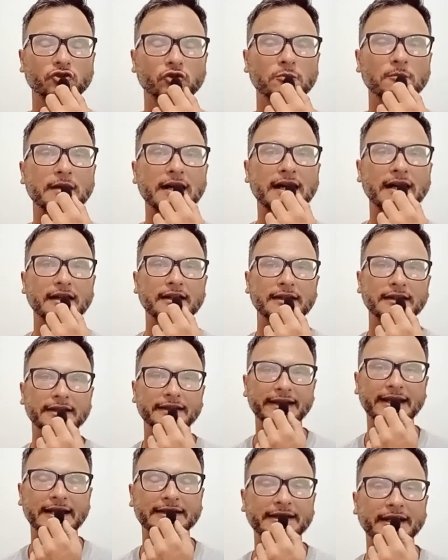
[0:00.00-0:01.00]
sumar
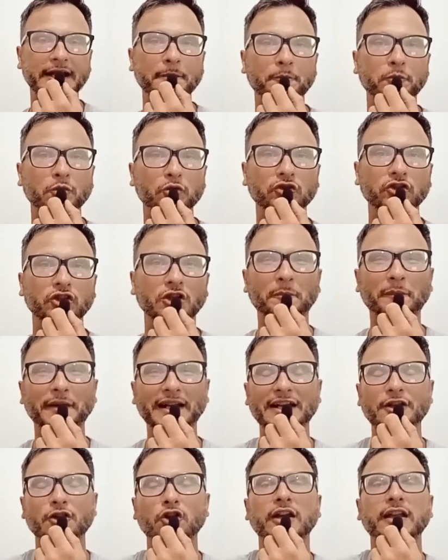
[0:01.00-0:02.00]
de a tres puntos
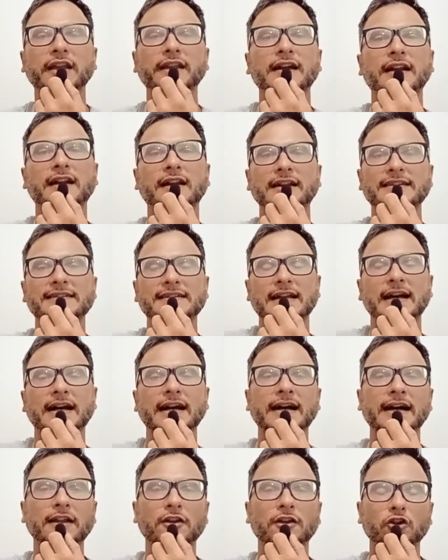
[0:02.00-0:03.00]
para no quedar
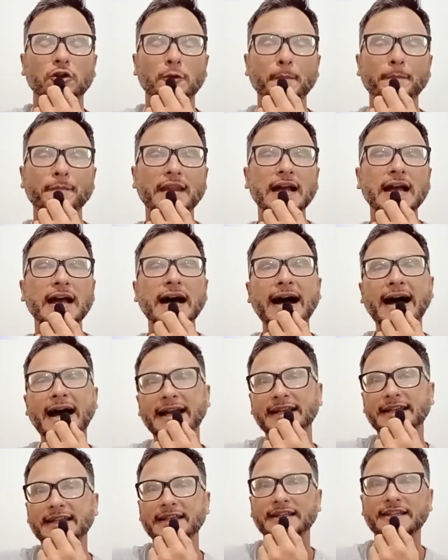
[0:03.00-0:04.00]
rezagado
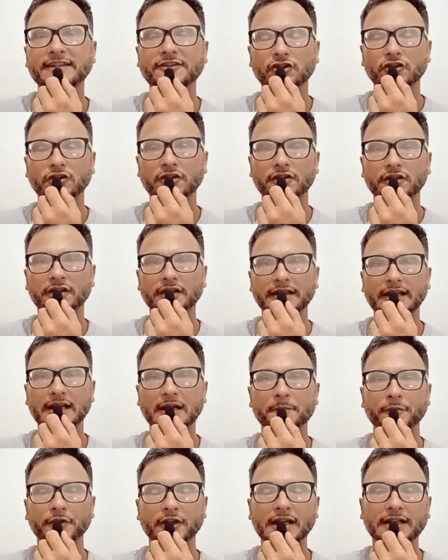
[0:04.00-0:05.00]
al inicio del
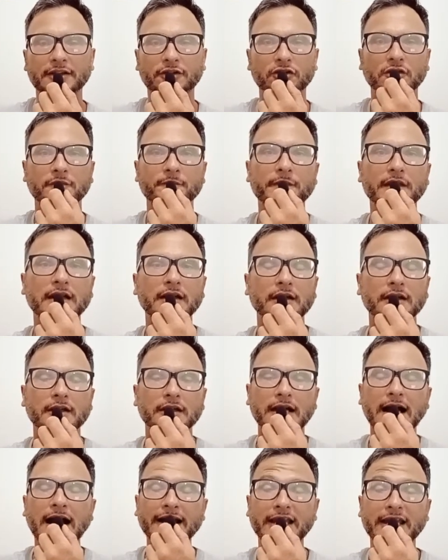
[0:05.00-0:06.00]
campeonato.
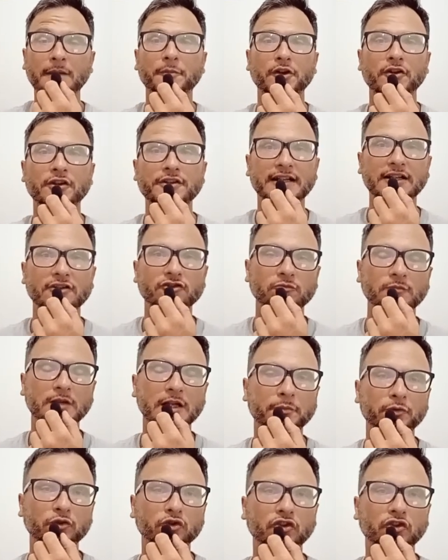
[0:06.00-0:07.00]
Hay que aprovechar a sumar
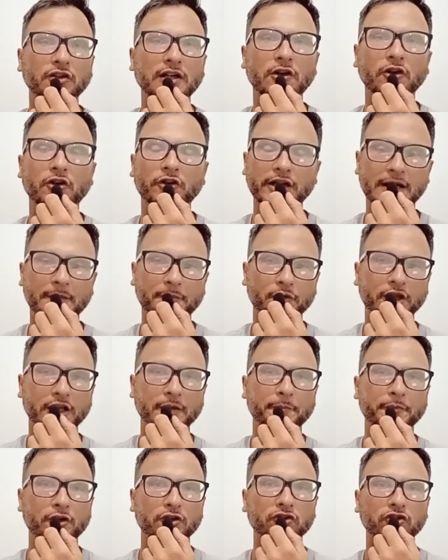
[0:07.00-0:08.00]
puntos ahora porque
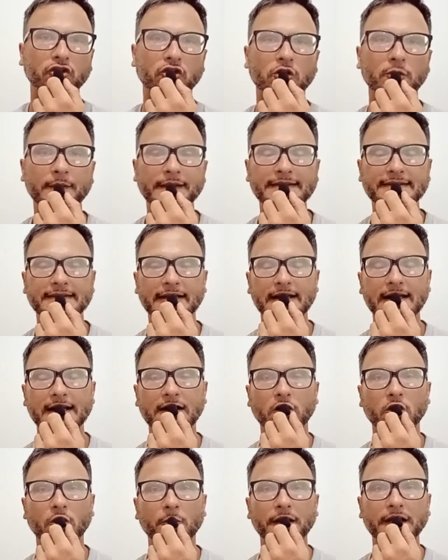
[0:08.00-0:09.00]
pronto comenzará la
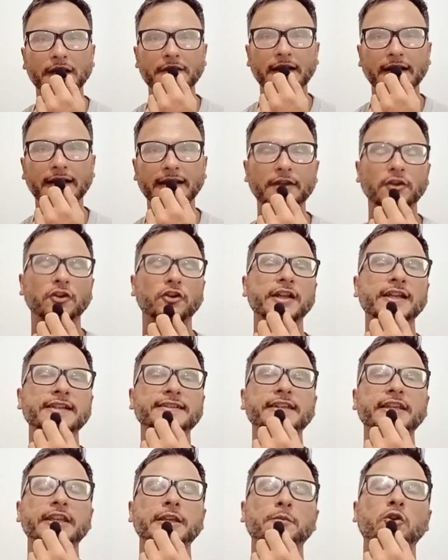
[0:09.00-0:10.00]
Copa
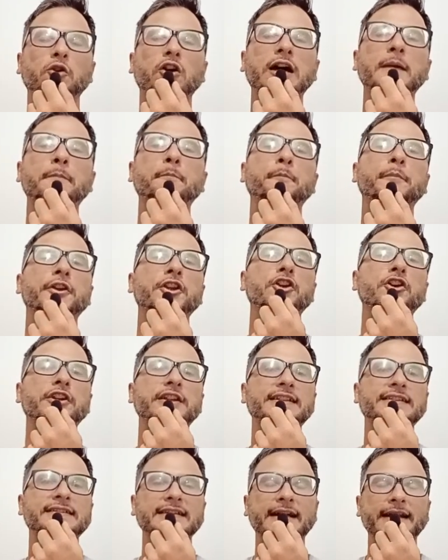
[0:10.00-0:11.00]
Libertadores y Boca
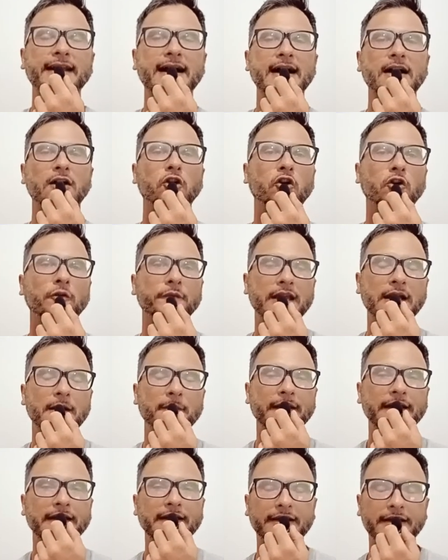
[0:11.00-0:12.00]
priorizará
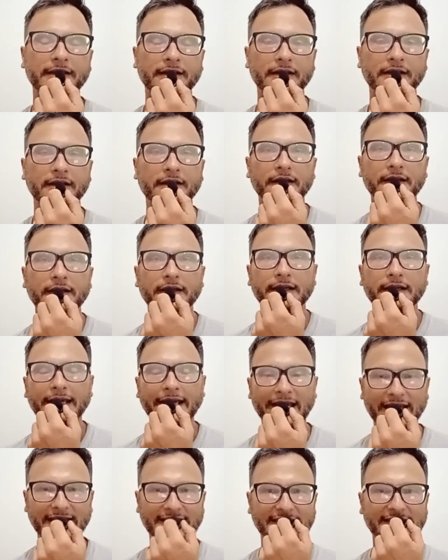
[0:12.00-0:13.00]
obviamente
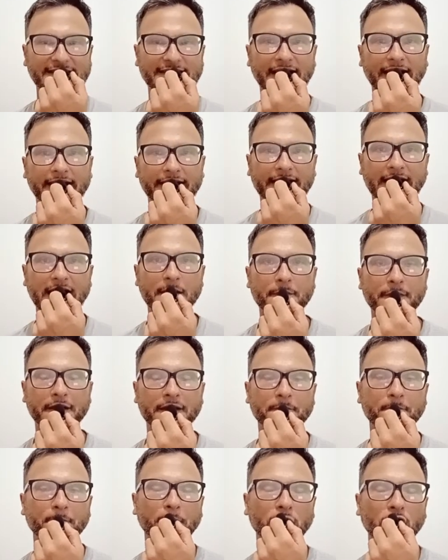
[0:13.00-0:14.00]
ese
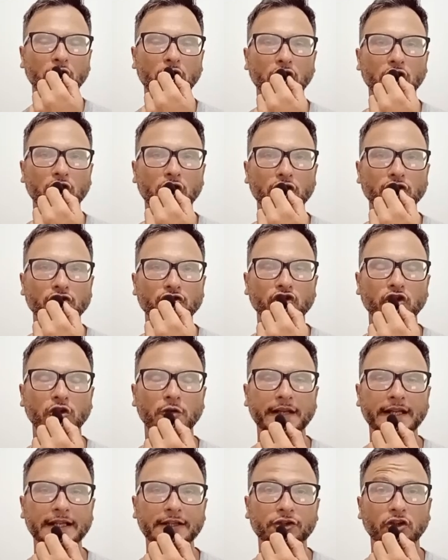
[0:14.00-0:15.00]
certamen por
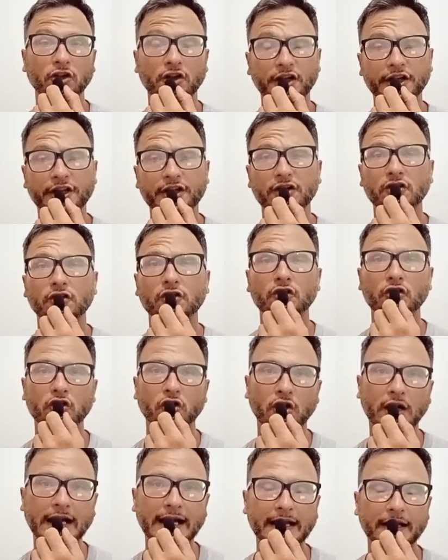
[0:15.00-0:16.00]
sobre el torneo
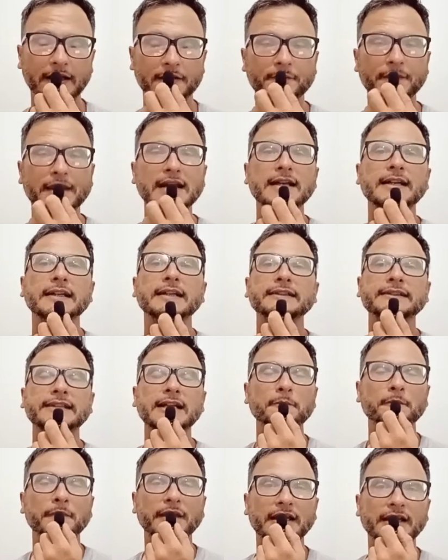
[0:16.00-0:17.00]
local.
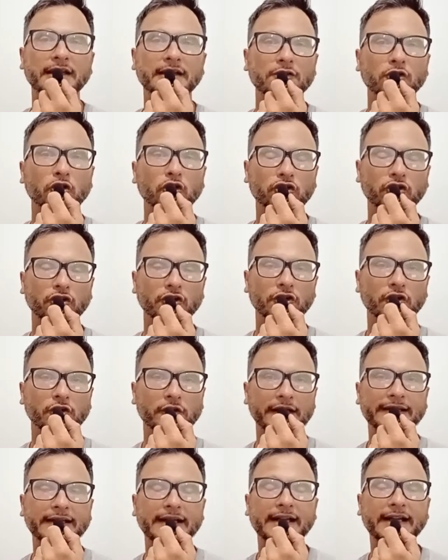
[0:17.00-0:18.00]
También otro de los
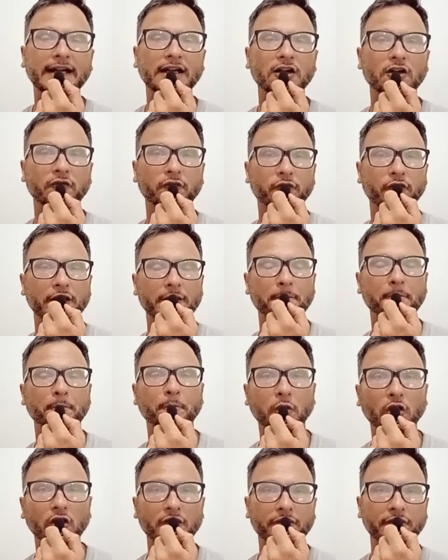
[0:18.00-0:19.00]
destacados fue
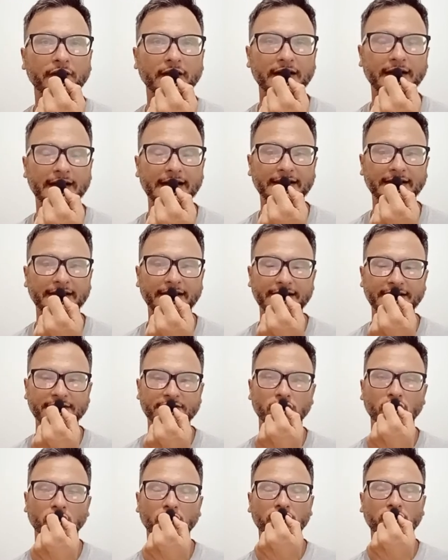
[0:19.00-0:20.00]
Paul
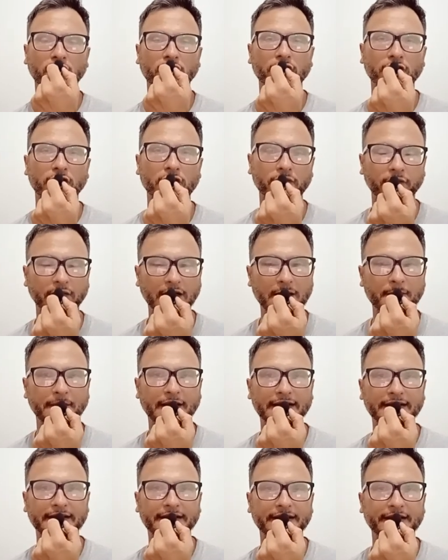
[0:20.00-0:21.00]
Fernández, otro de los
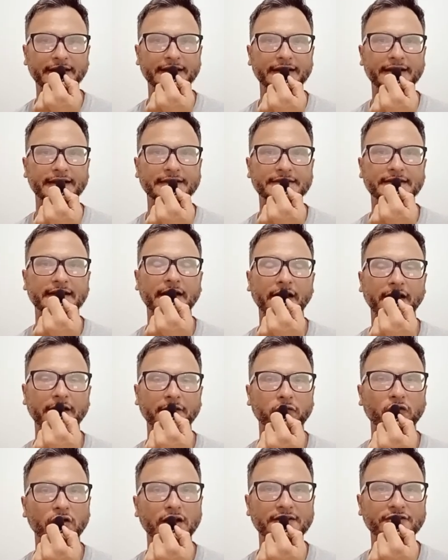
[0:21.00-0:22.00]
flamantes
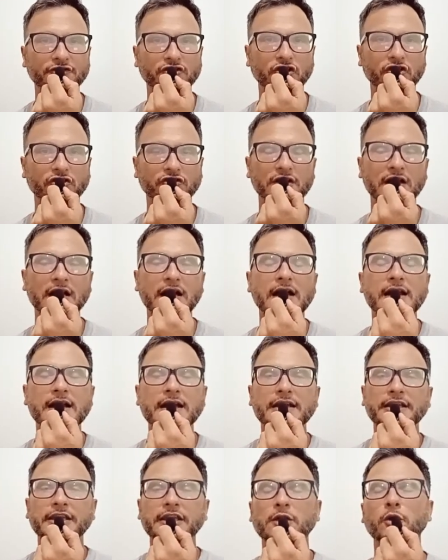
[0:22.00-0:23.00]
refuerzos.
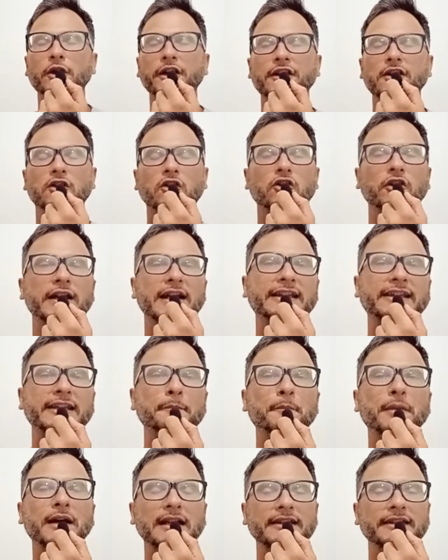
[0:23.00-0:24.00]
Y bueno, con este
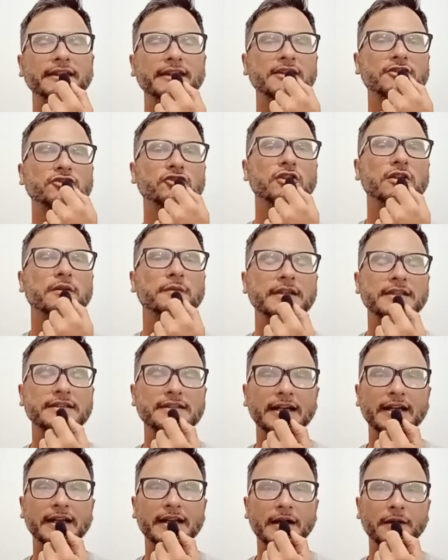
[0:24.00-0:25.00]
partidazo de
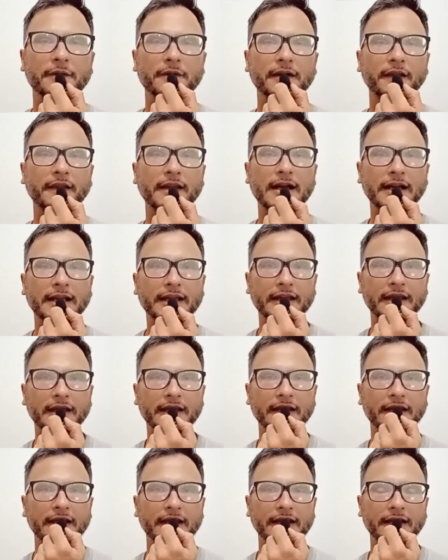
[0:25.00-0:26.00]
Villa, la verdad
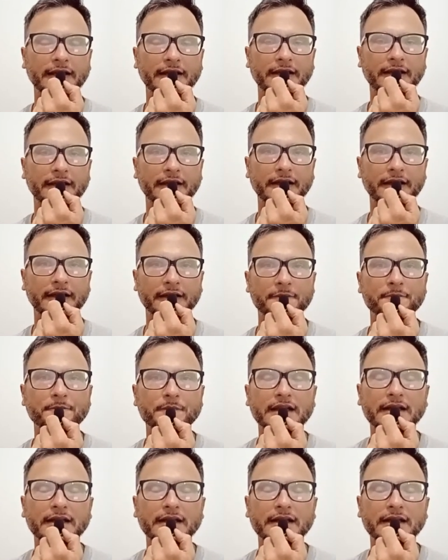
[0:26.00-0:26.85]
que eh,